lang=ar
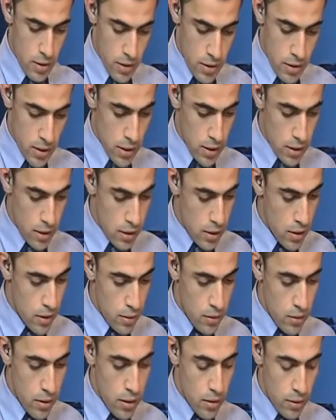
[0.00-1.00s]
اساكي
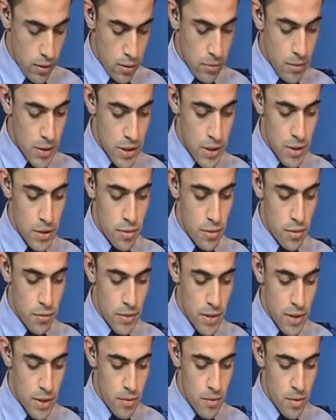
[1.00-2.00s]
قاد نكماسي سو
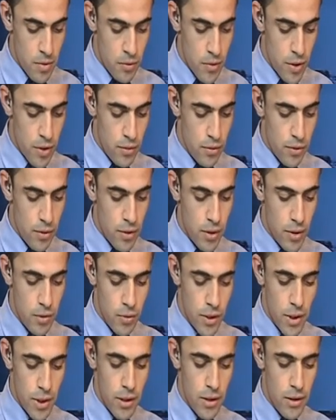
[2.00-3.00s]
غميس مزوارو
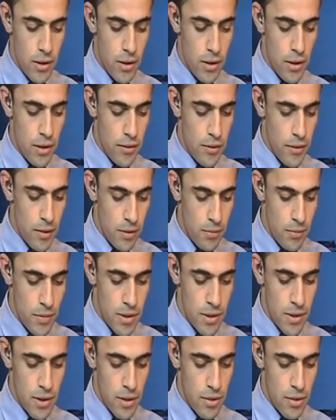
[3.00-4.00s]
واكي ذا غميس